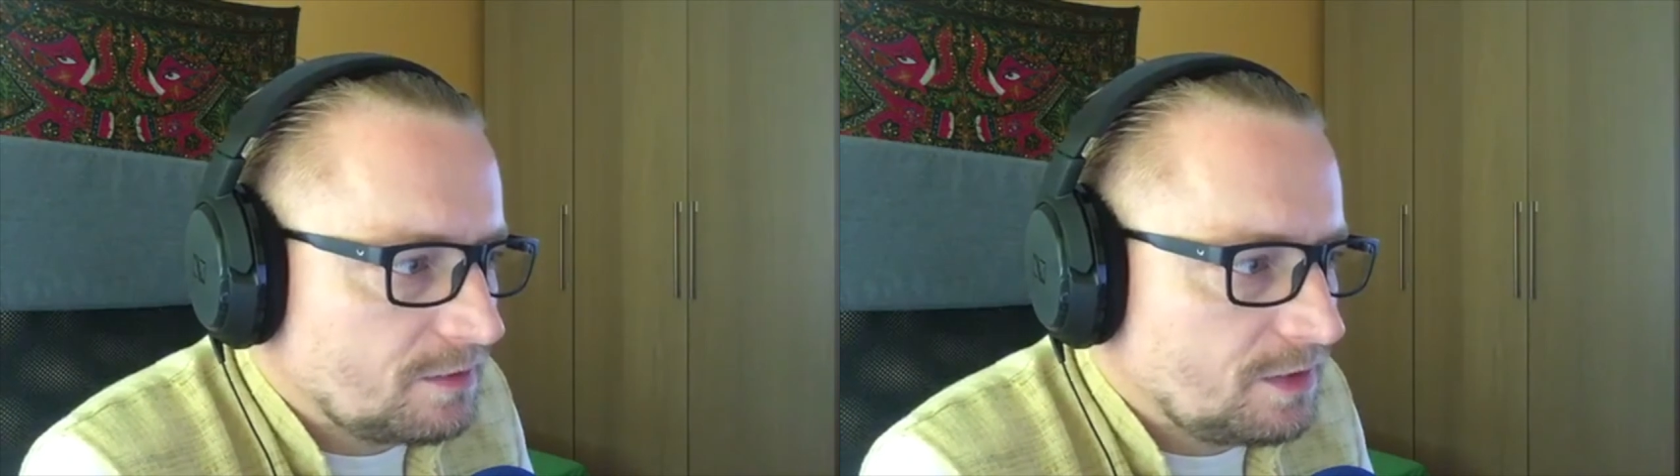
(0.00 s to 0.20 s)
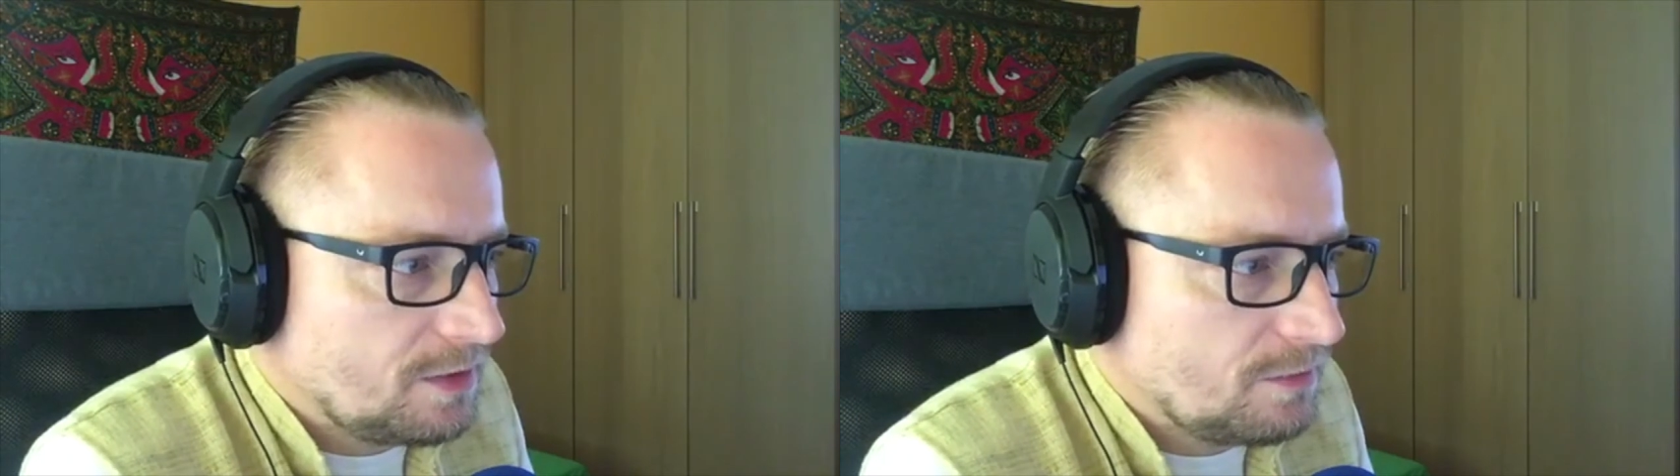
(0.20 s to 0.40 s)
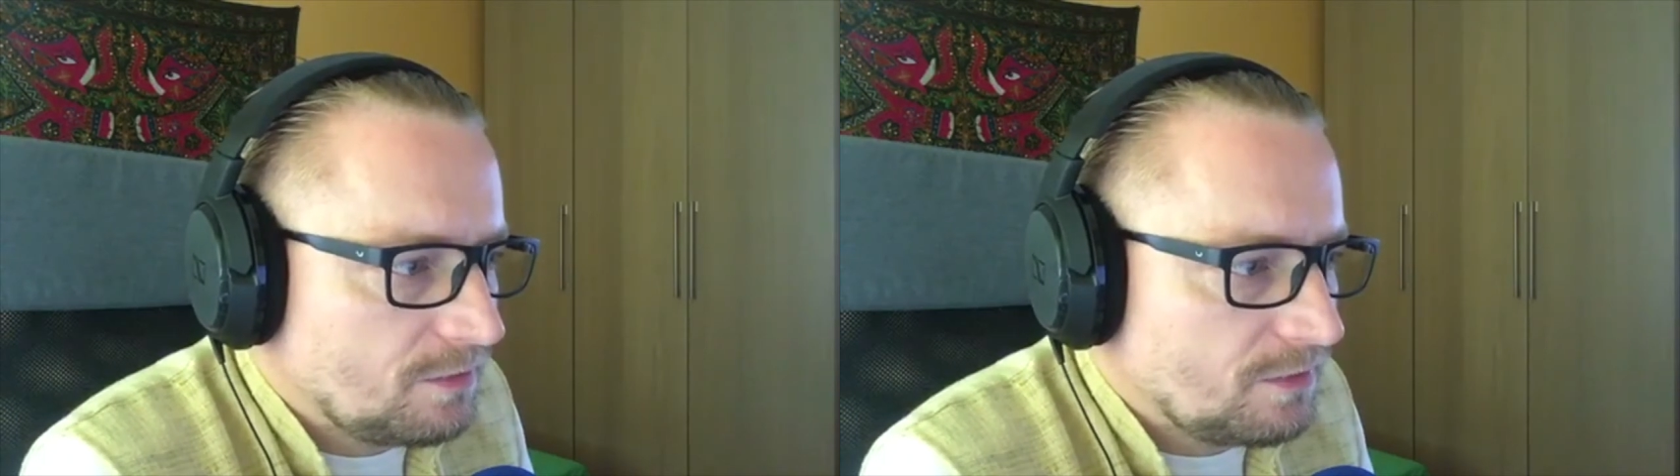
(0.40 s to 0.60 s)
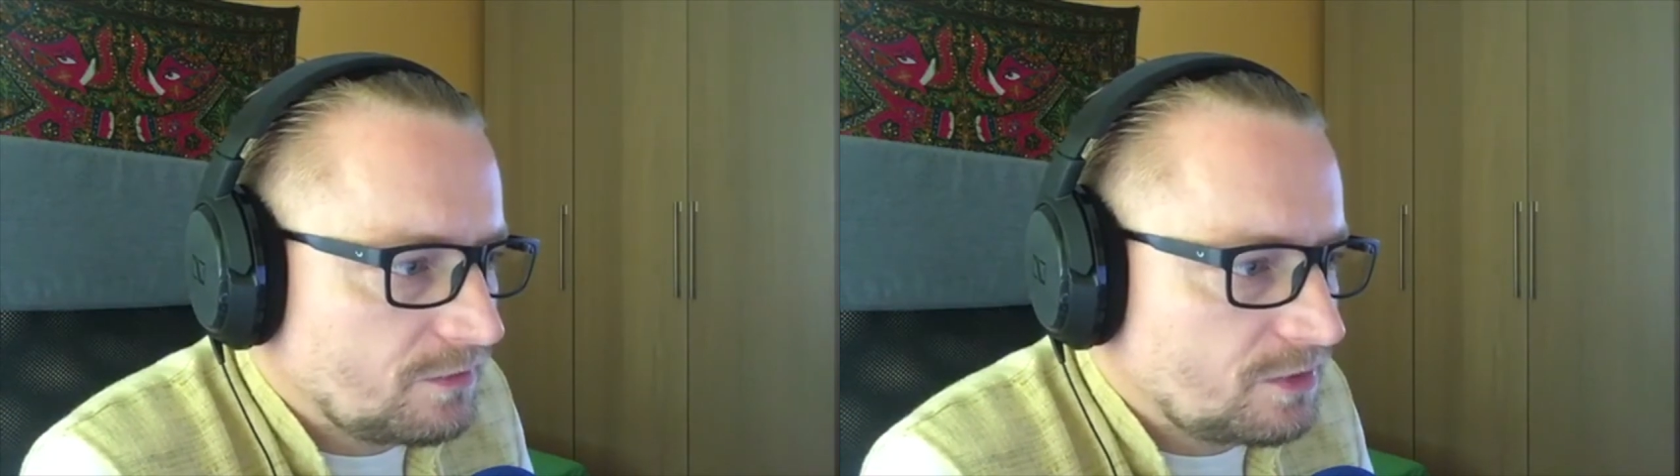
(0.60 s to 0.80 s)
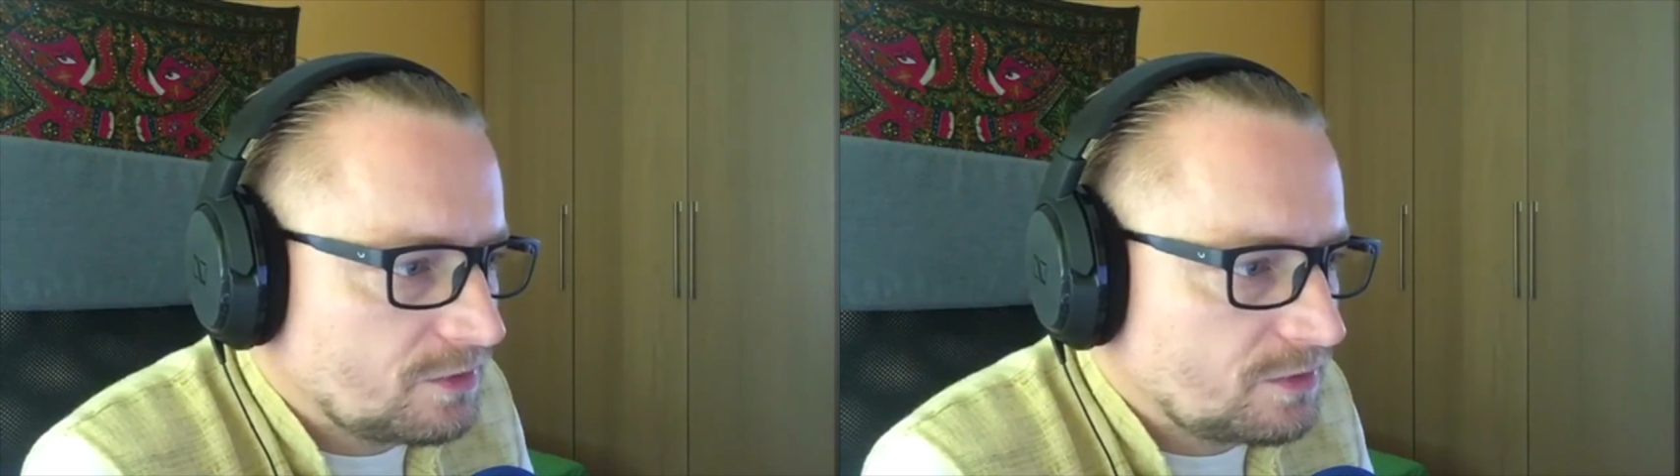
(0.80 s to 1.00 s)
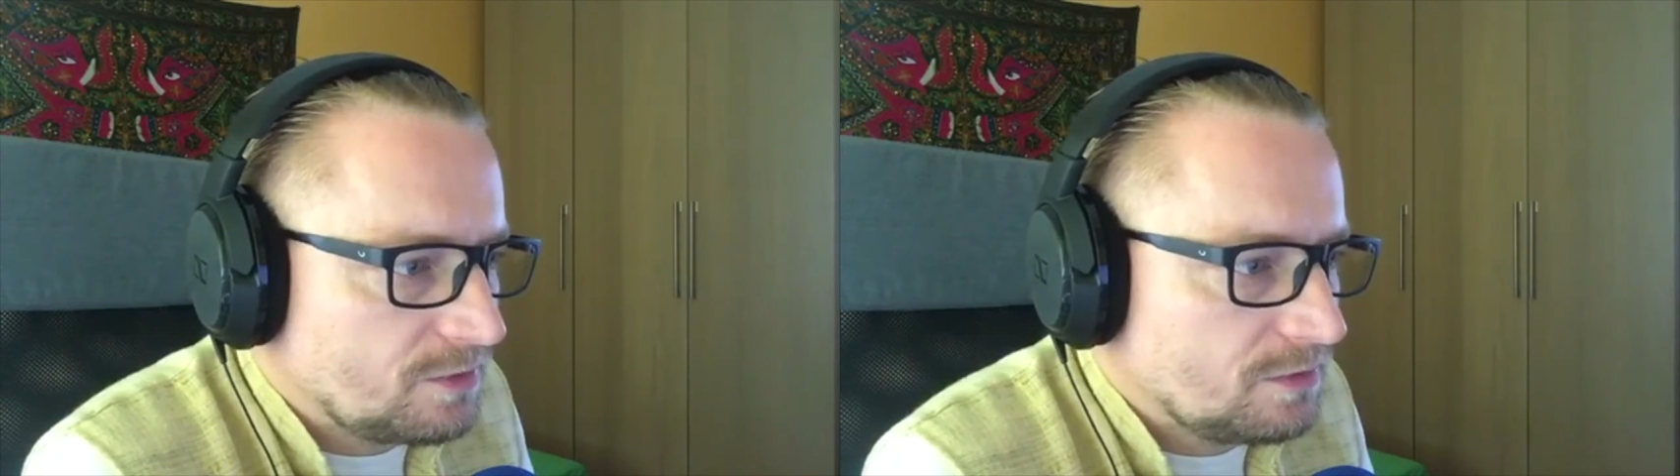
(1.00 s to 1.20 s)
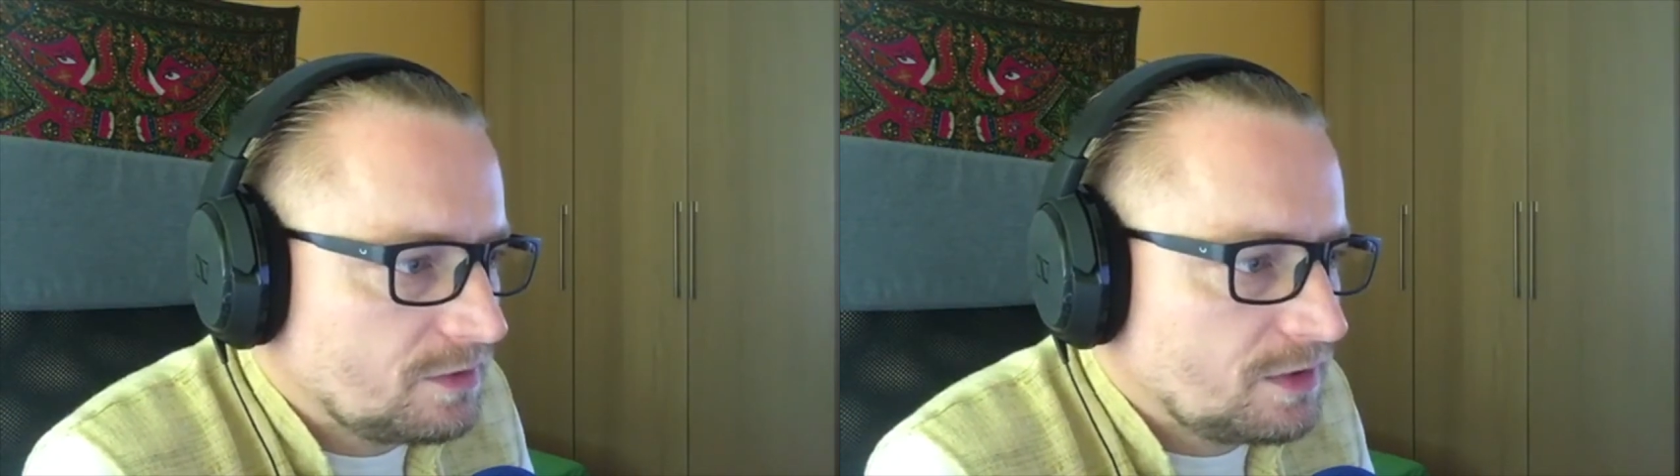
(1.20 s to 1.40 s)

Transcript: I to mówią w środku.